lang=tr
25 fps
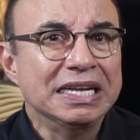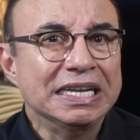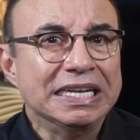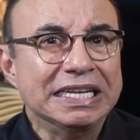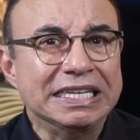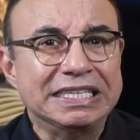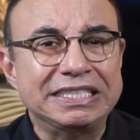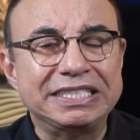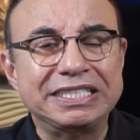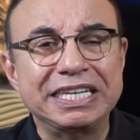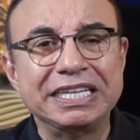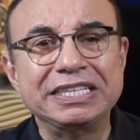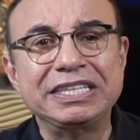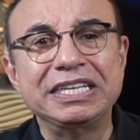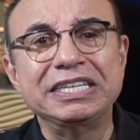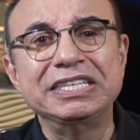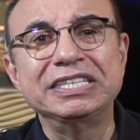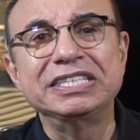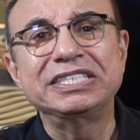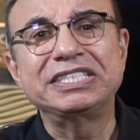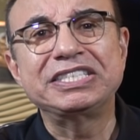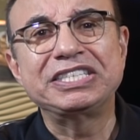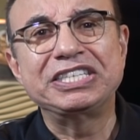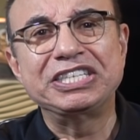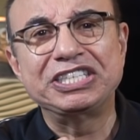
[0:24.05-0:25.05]

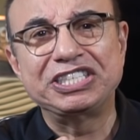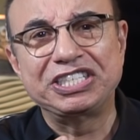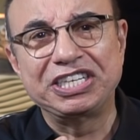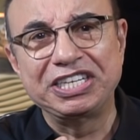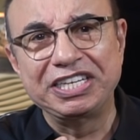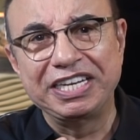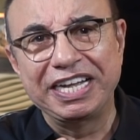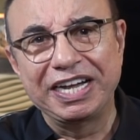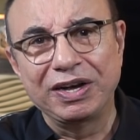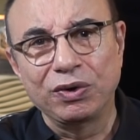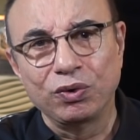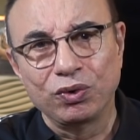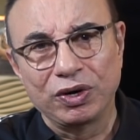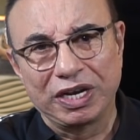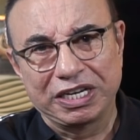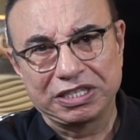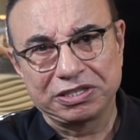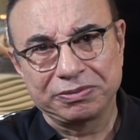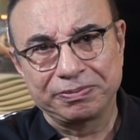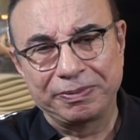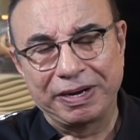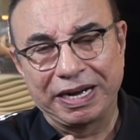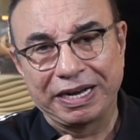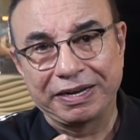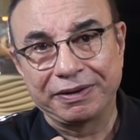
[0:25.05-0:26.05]
istediğiniz kişiliğe
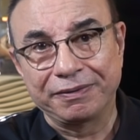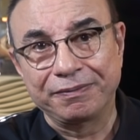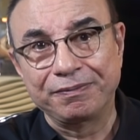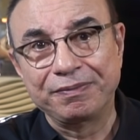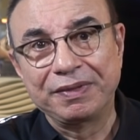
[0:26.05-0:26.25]
ulaşmak,